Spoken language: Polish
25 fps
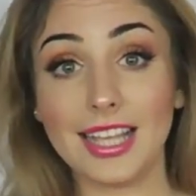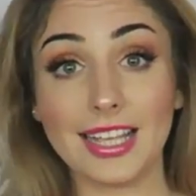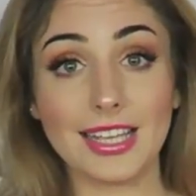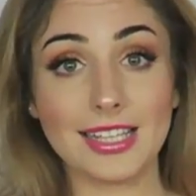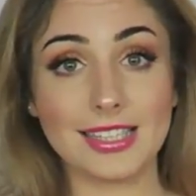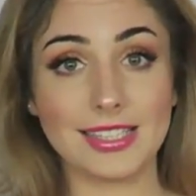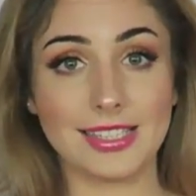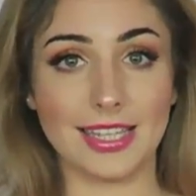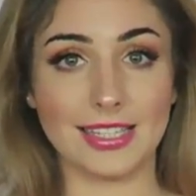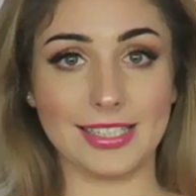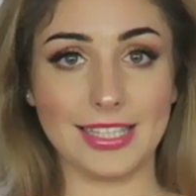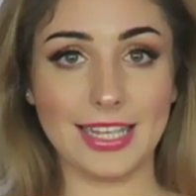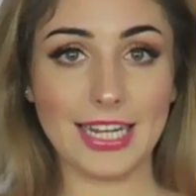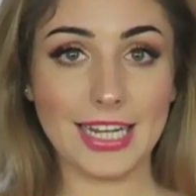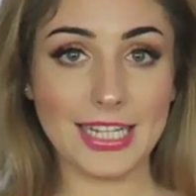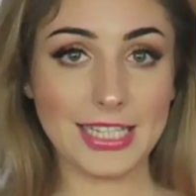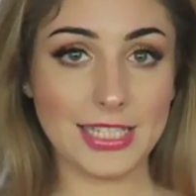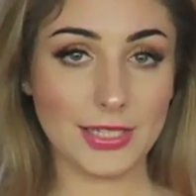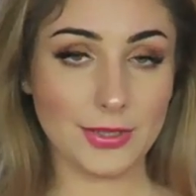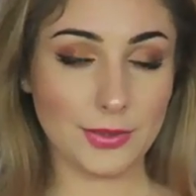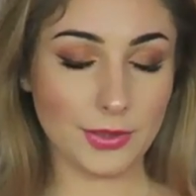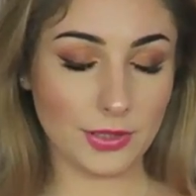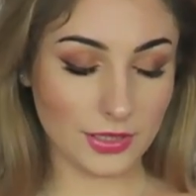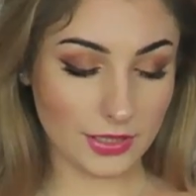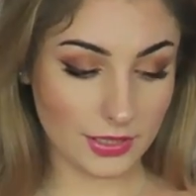taka se,
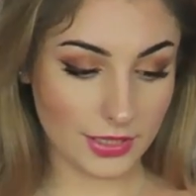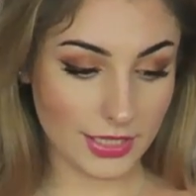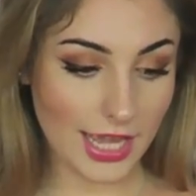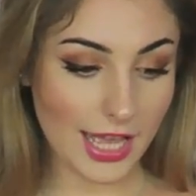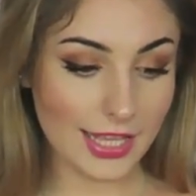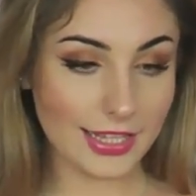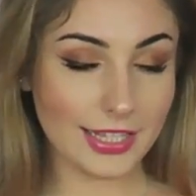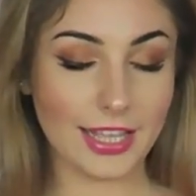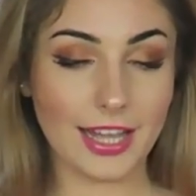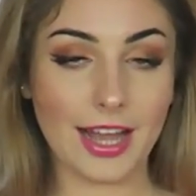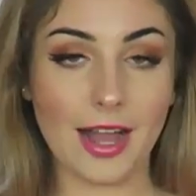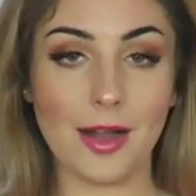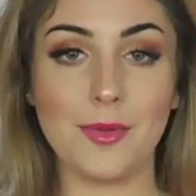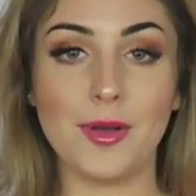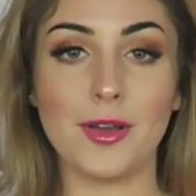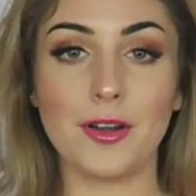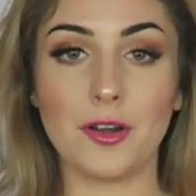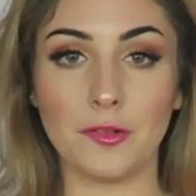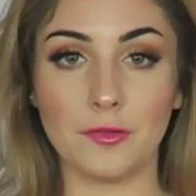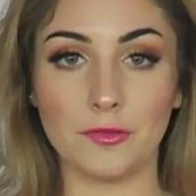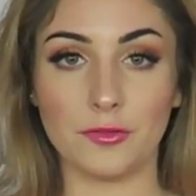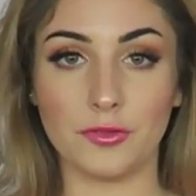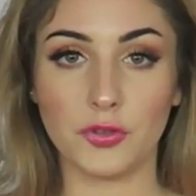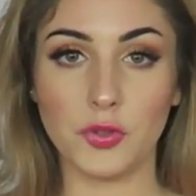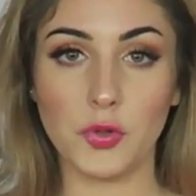zaraz zjadę
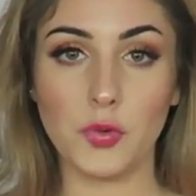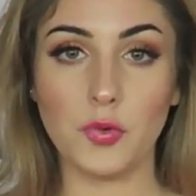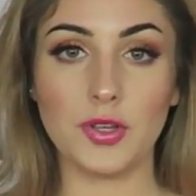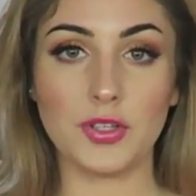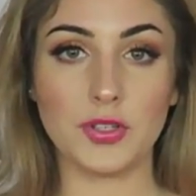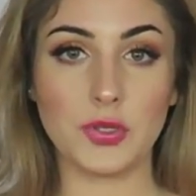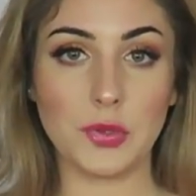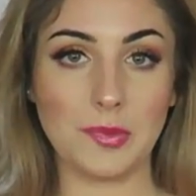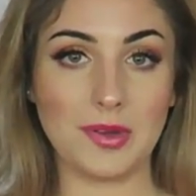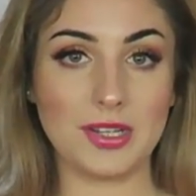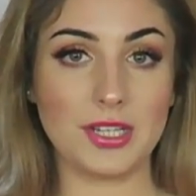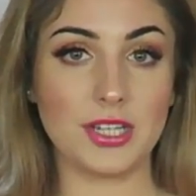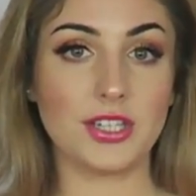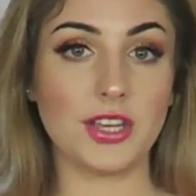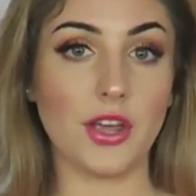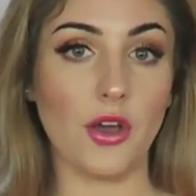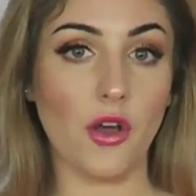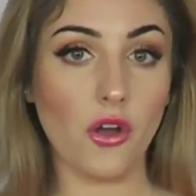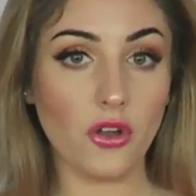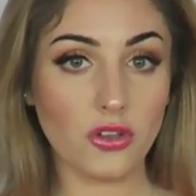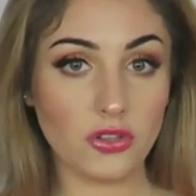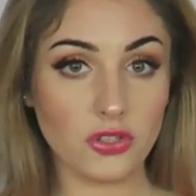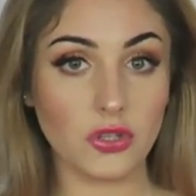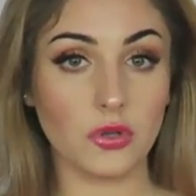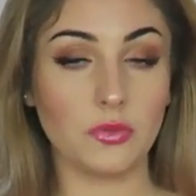kamerą w dół i
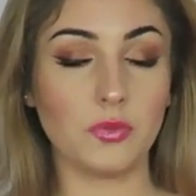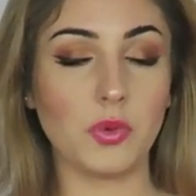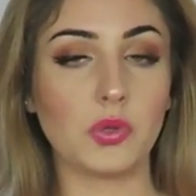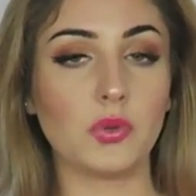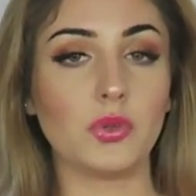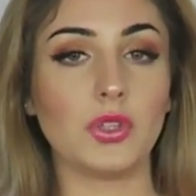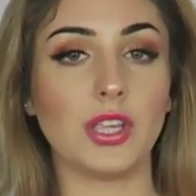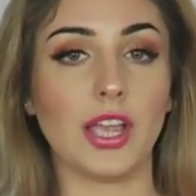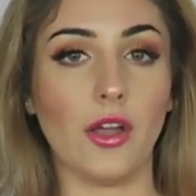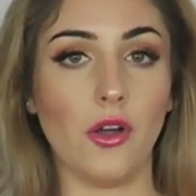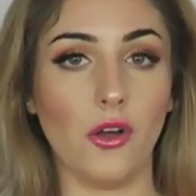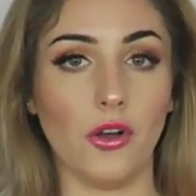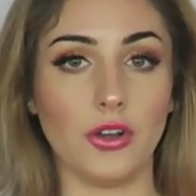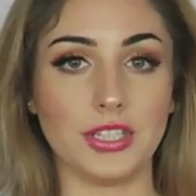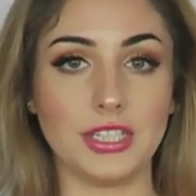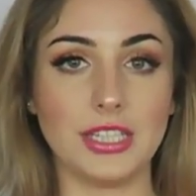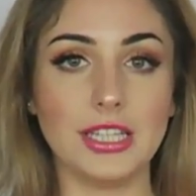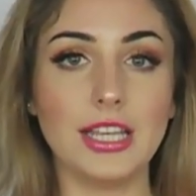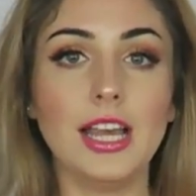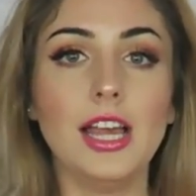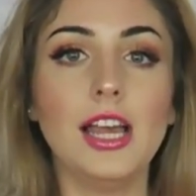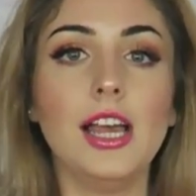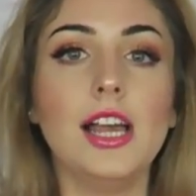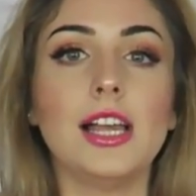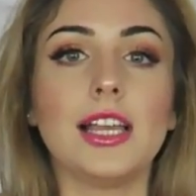zobaczycie o co mi tutaj
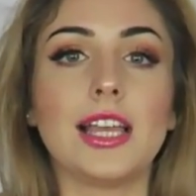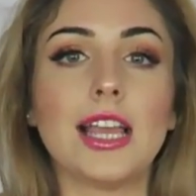chodzi.